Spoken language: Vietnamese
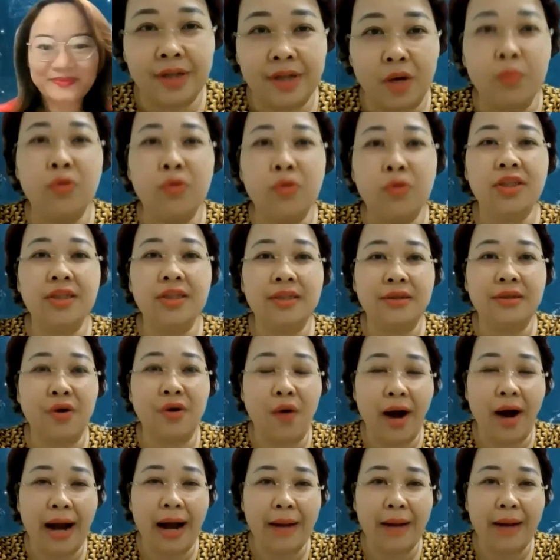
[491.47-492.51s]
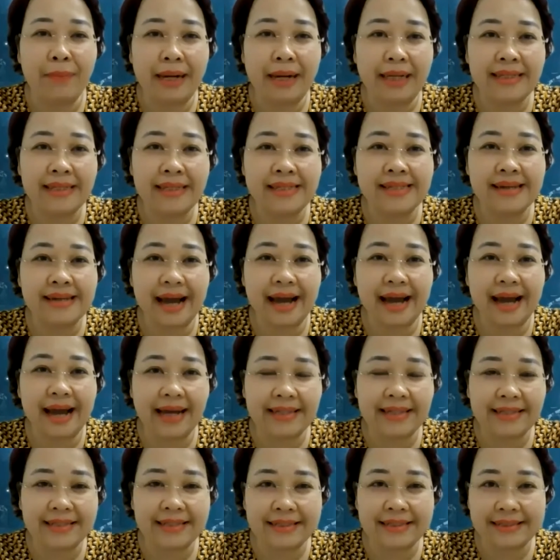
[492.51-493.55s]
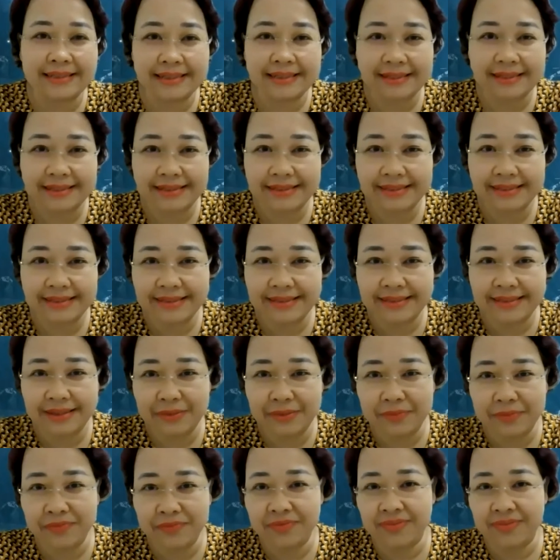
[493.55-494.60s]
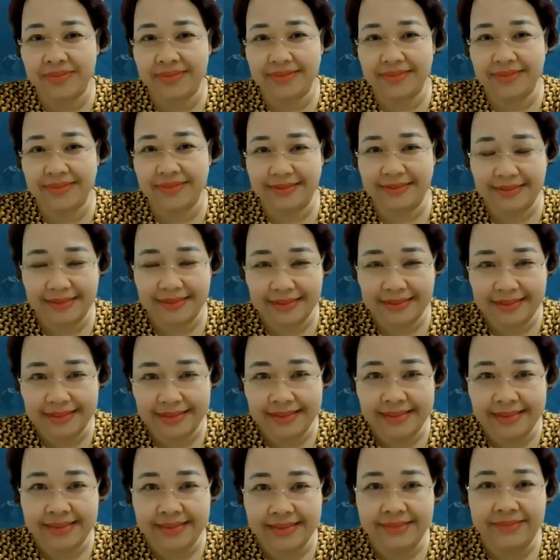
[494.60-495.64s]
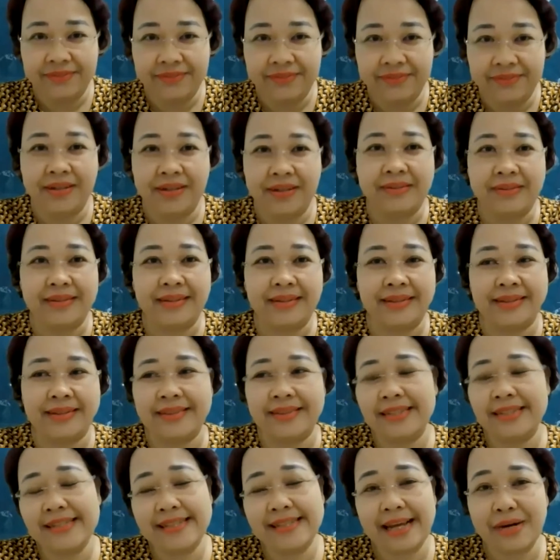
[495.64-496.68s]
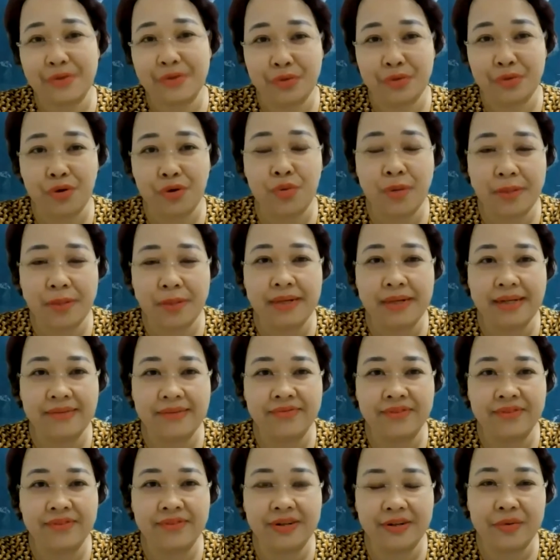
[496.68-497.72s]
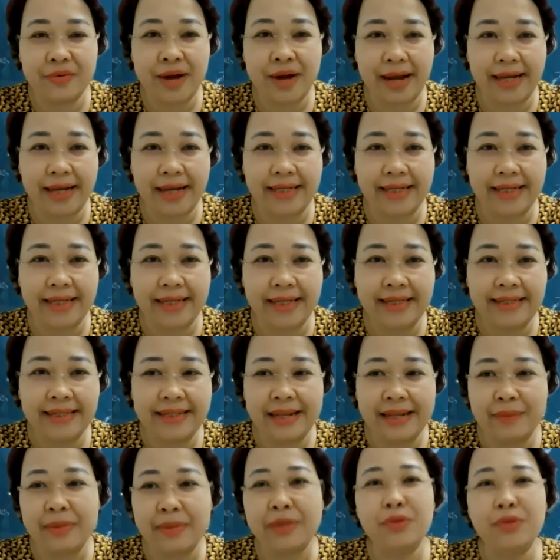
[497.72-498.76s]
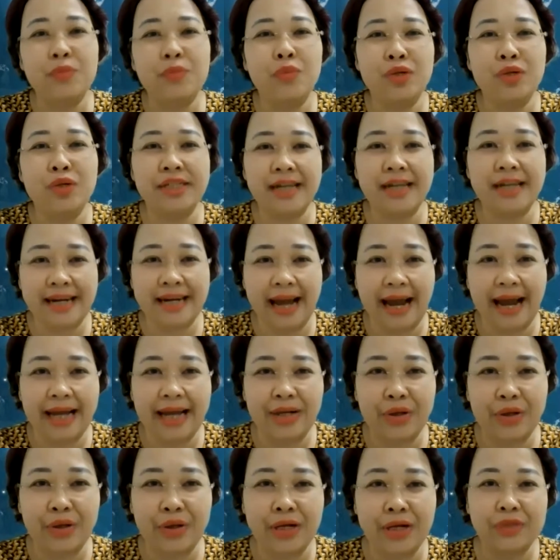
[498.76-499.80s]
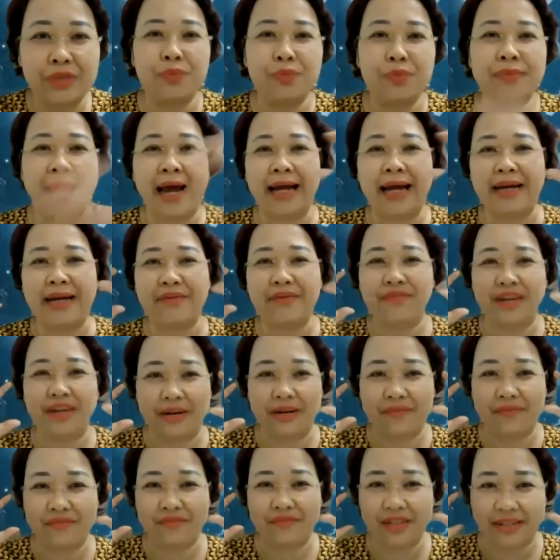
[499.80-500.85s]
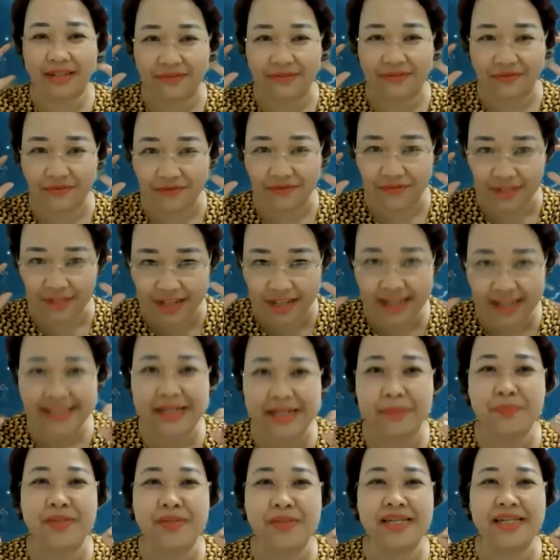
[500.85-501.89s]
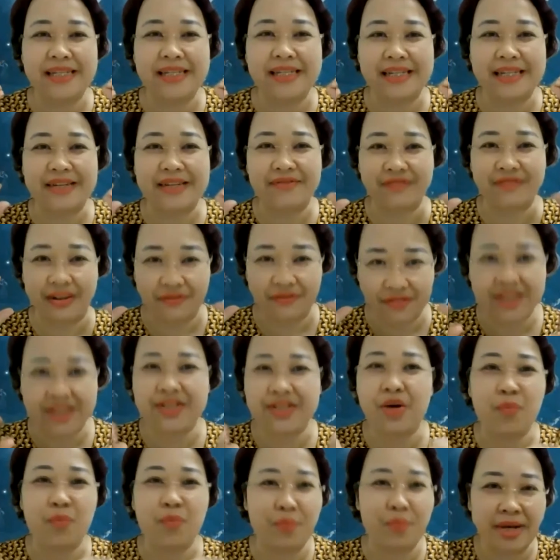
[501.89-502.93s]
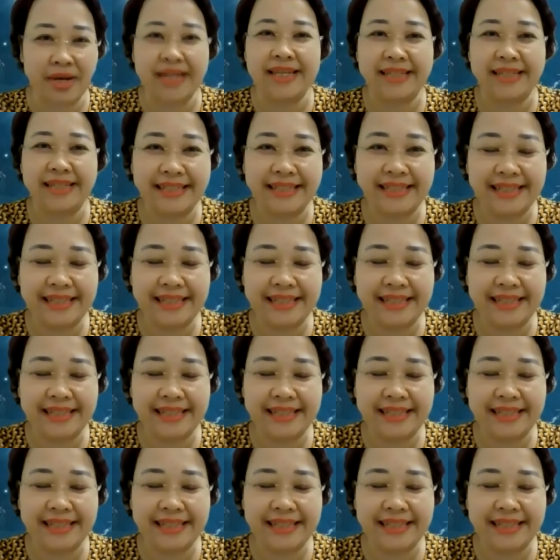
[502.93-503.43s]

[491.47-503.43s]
Có một từ khóa mà giữ lại trong phần chia sẻ của cô Bình Minh vừa nãy là mình cũng muốn nhắc lại đó là chúng ta cần phải làm việc vừa chăm chỉ và vừa thông minh